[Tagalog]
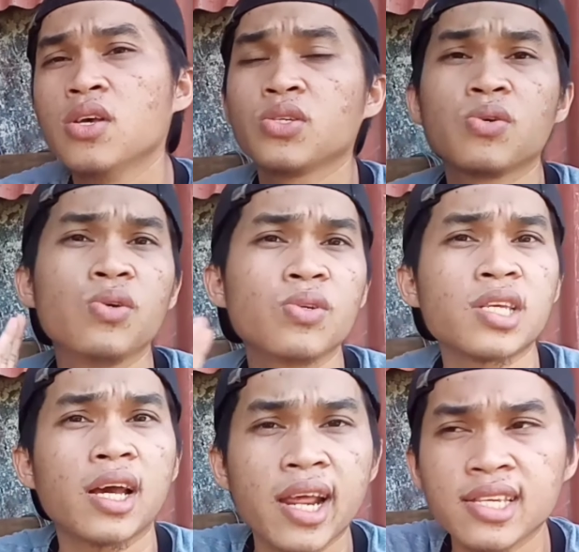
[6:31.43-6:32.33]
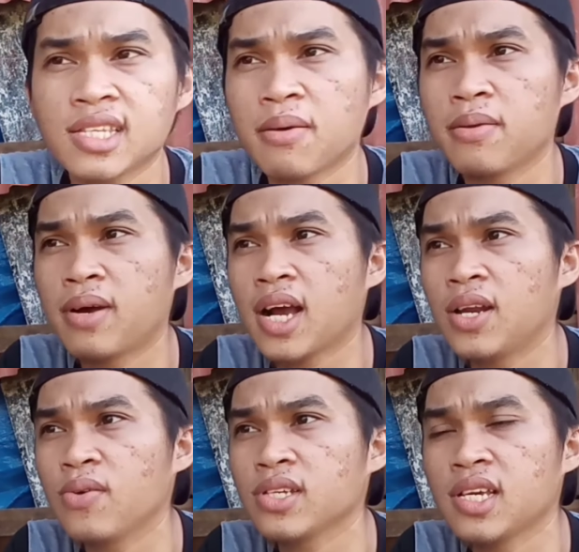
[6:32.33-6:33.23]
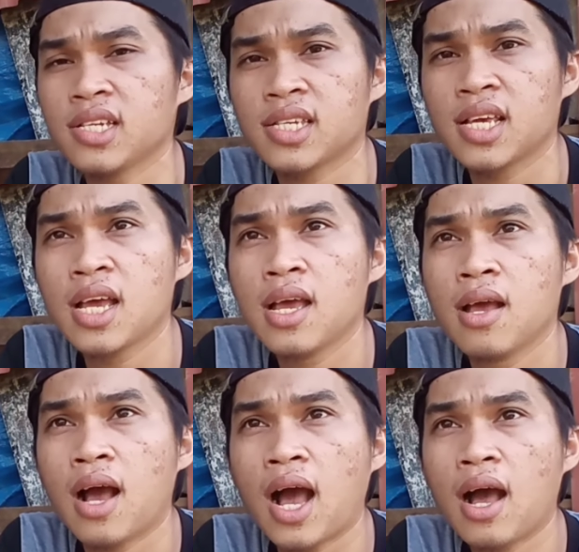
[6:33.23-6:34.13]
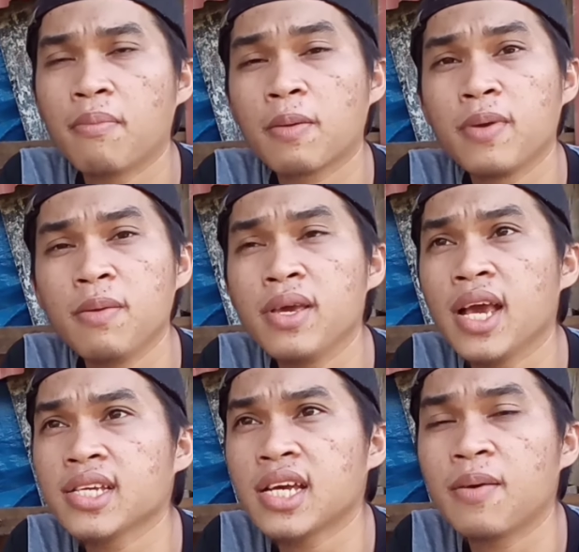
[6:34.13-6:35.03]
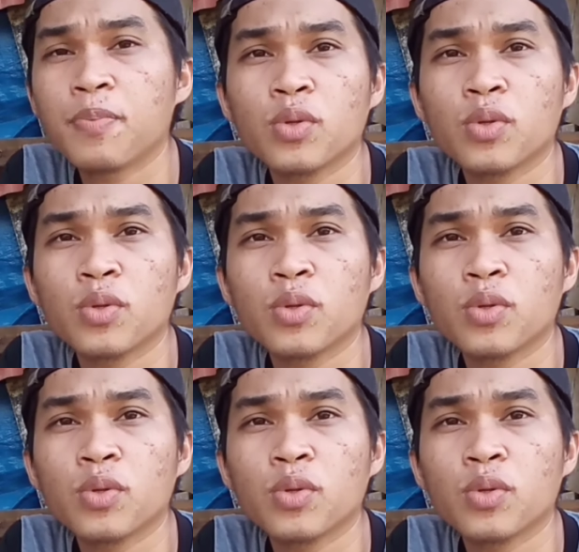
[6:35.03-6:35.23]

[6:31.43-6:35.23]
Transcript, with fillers: So yung sa grains naman mga kanukis is uh, magbibigay siya ng